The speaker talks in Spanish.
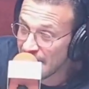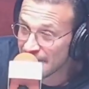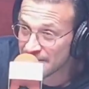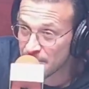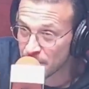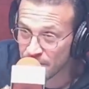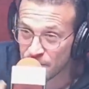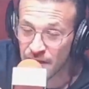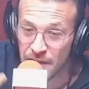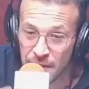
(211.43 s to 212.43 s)
las
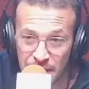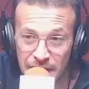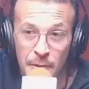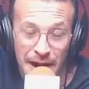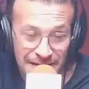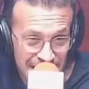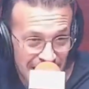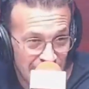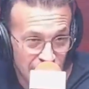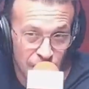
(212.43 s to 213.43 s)
importaciones de bienes
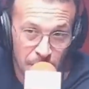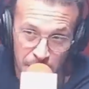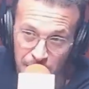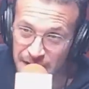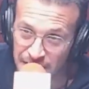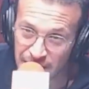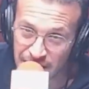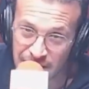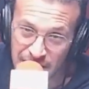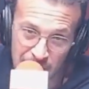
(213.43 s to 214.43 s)
brasileños por parte de
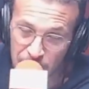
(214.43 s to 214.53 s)
Argentina,